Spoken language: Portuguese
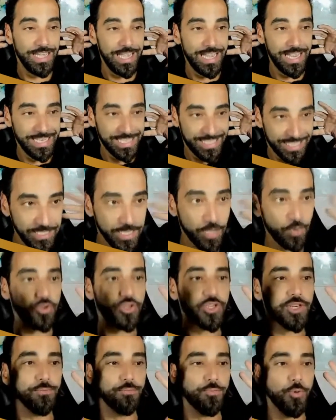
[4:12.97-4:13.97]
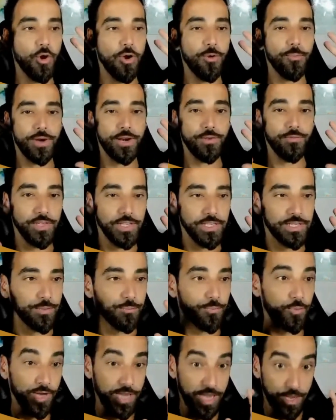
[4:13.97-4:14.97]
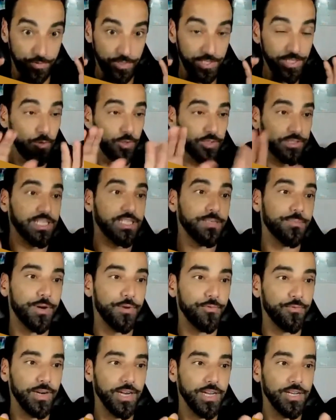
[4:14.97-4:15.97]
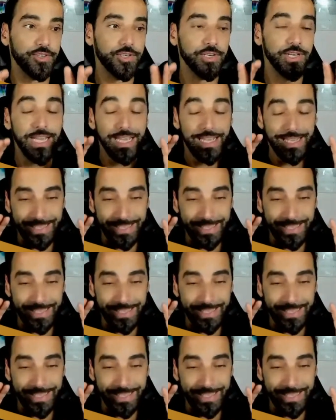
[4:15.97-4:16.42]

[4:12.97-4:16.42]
eles não te empurram para a vida, porque a vida acontece para frente.